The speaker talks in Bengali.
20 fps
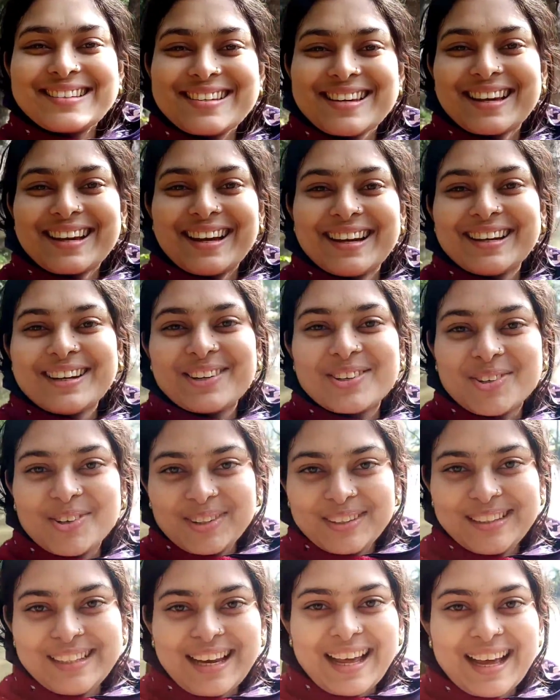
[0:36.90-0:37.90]
যেখানে
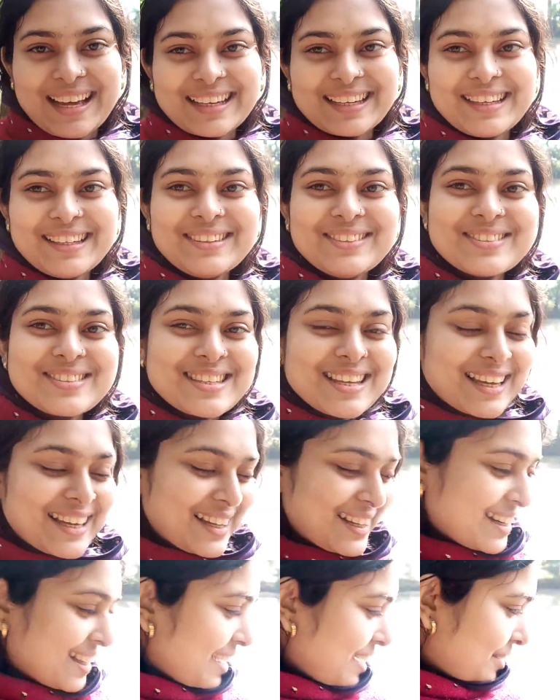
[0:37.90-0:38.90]
রোদ লাগে তো
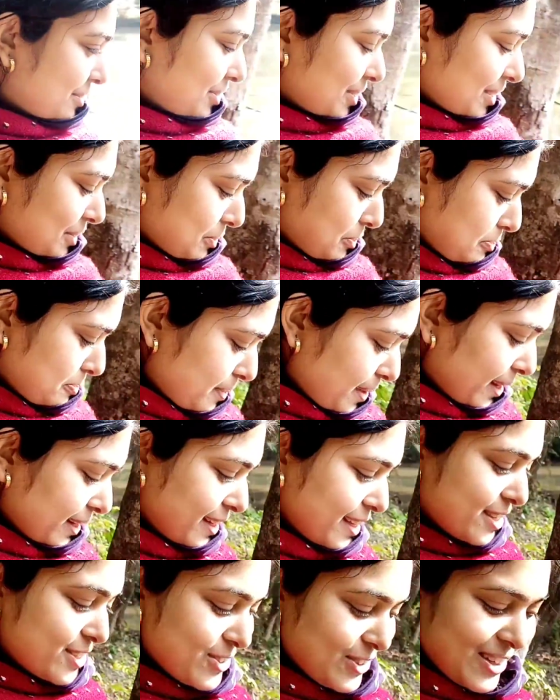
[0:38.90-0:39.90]
সেখানে এখন একটু
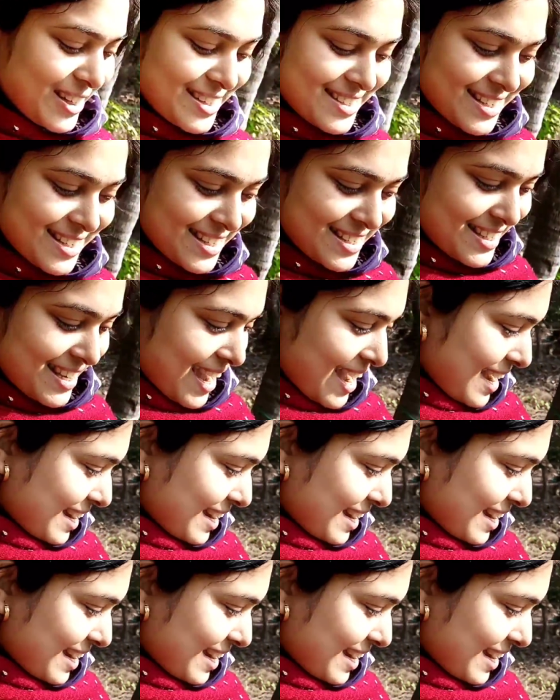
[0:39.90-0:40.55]
বেরিয়ে চলে এসেছি